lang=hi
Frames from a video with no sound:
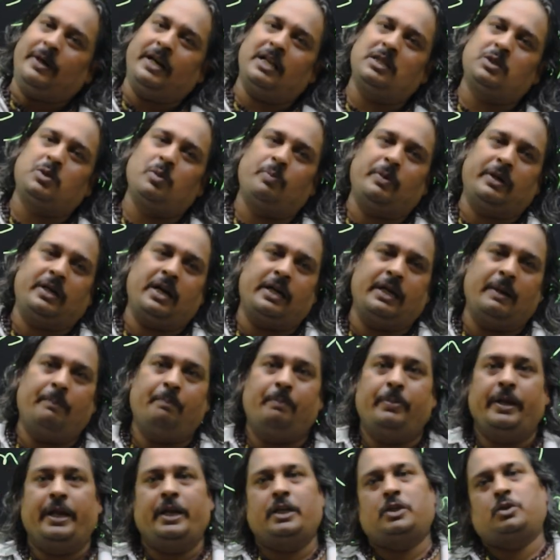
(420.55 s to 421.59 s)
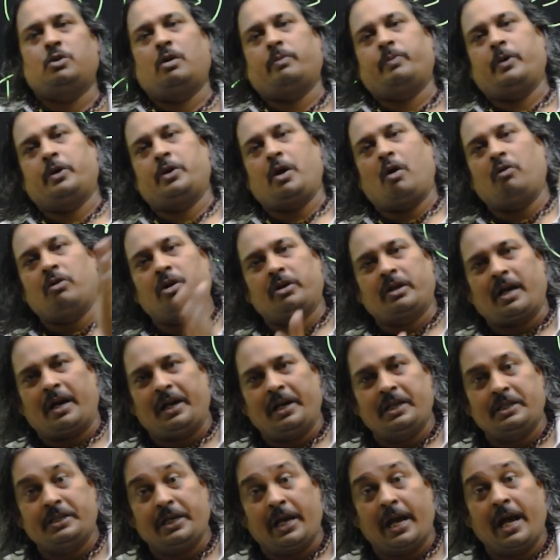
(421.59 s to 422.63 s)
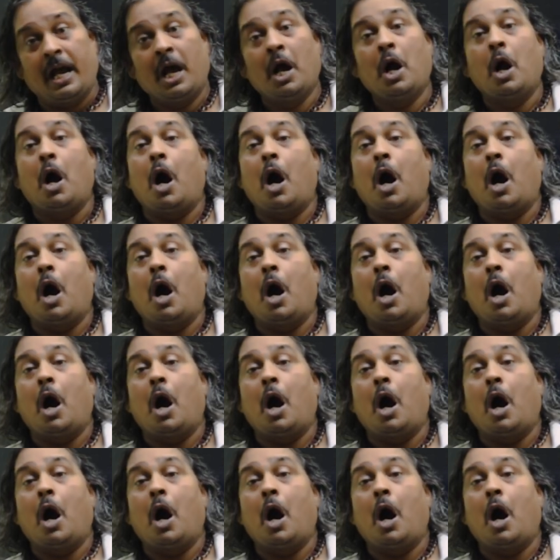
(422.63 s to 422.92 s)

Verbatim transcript: पटेल सुपर थर्टी प्ले स्टोर पर डाउनलोड कर लीजिए